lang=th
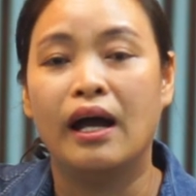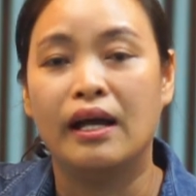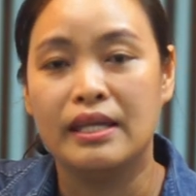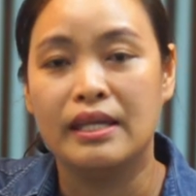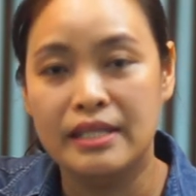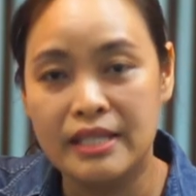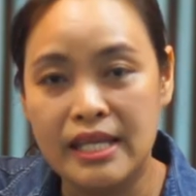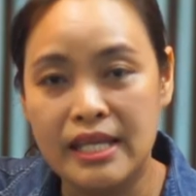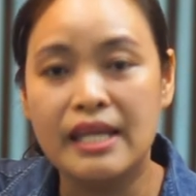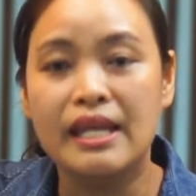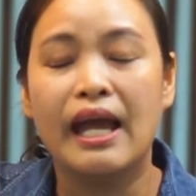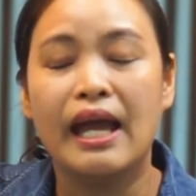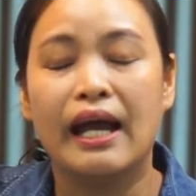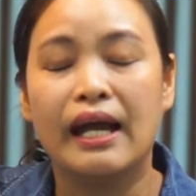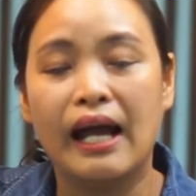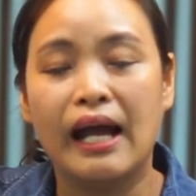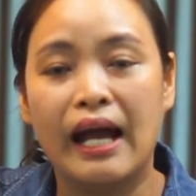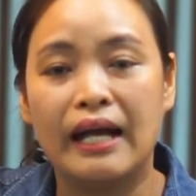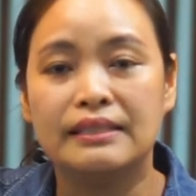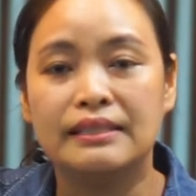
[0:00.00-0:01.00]
อินเดีย
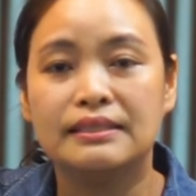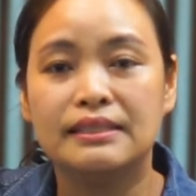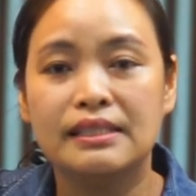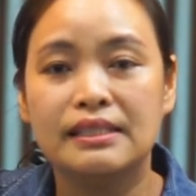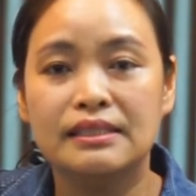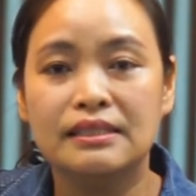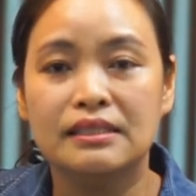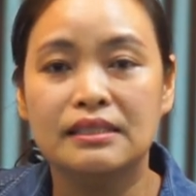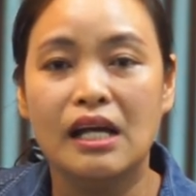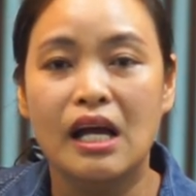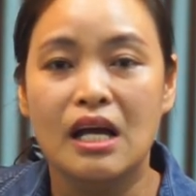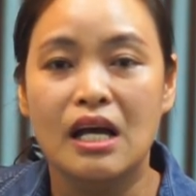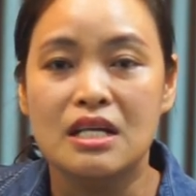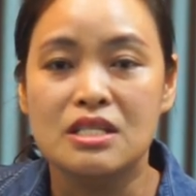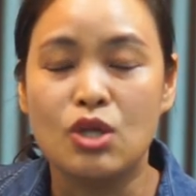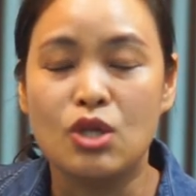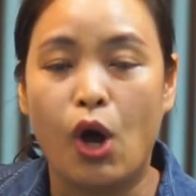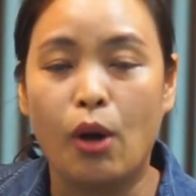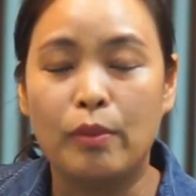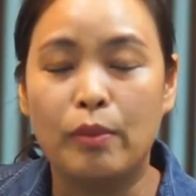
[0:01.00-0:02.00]
ค่ะซึ่ง
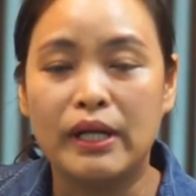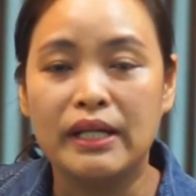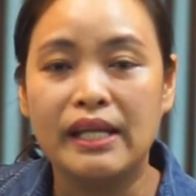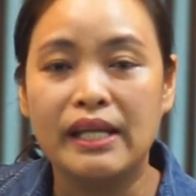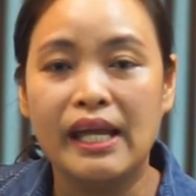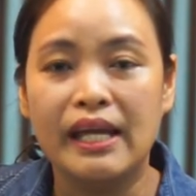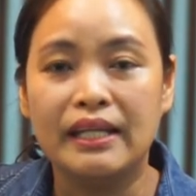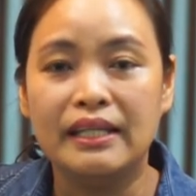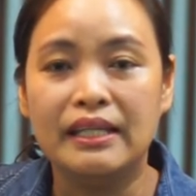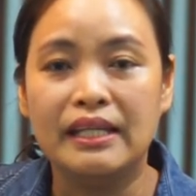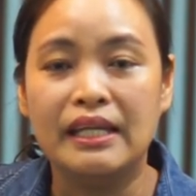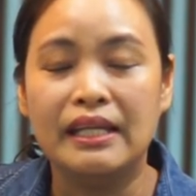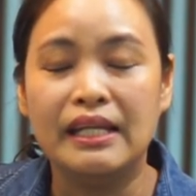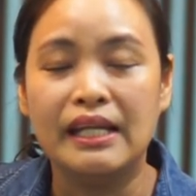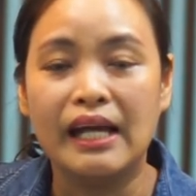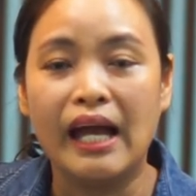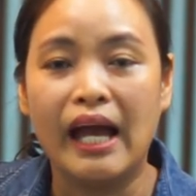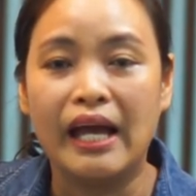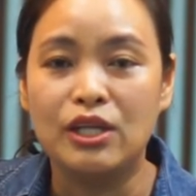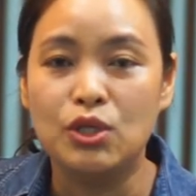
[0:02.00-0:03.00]
2ประเทศนี้
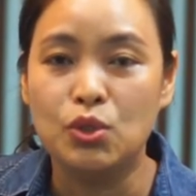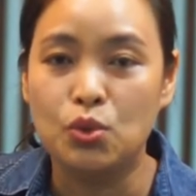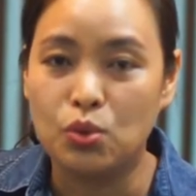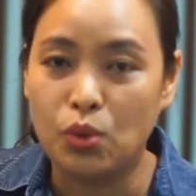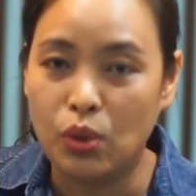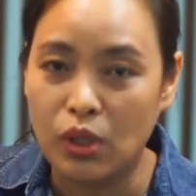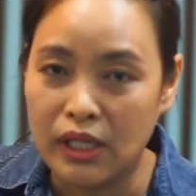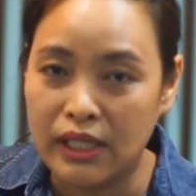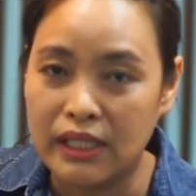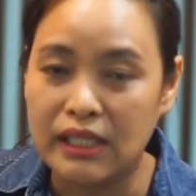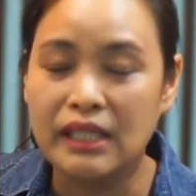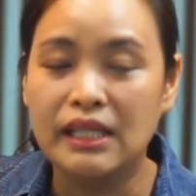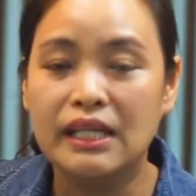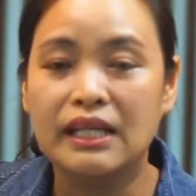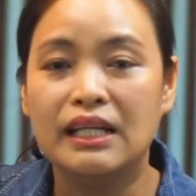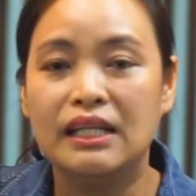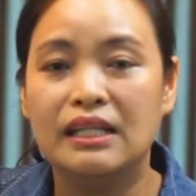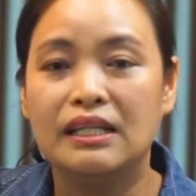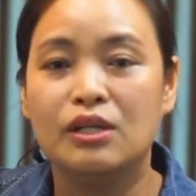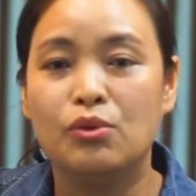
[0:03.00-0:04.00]
นะคะอยู่คนละที่
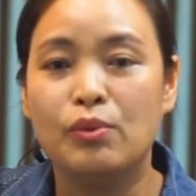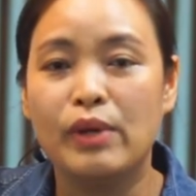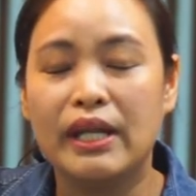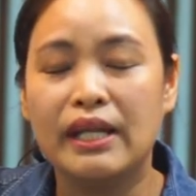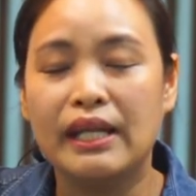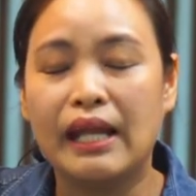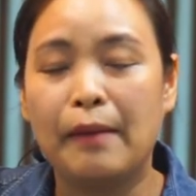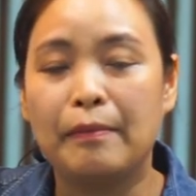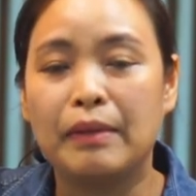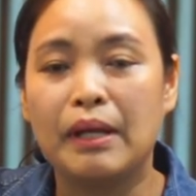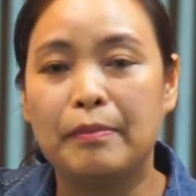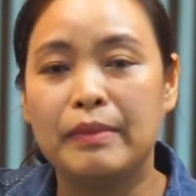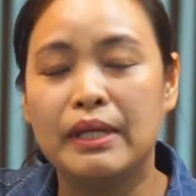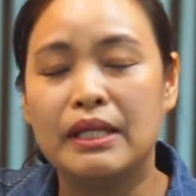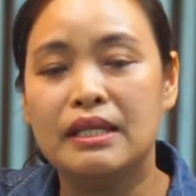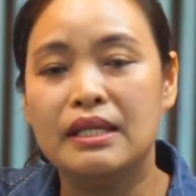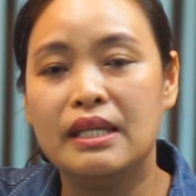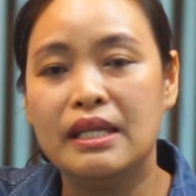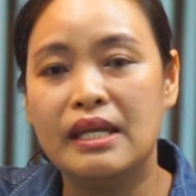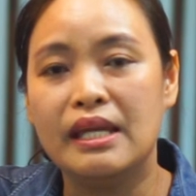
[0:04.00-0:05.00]
กันเลยเวียดนามกับอิ
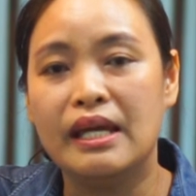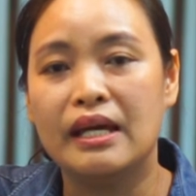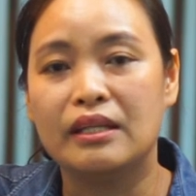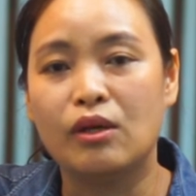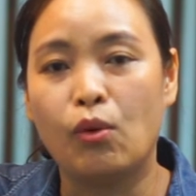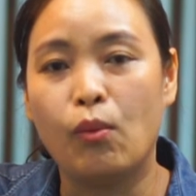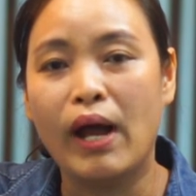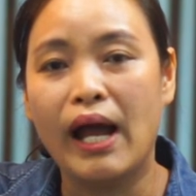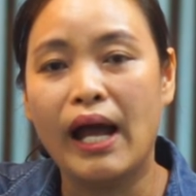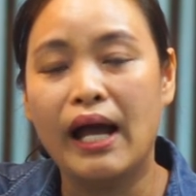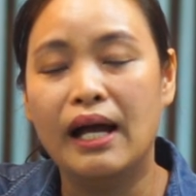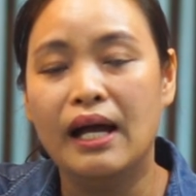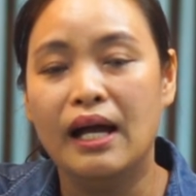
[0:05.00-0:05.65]
นเดีย แต่ว่า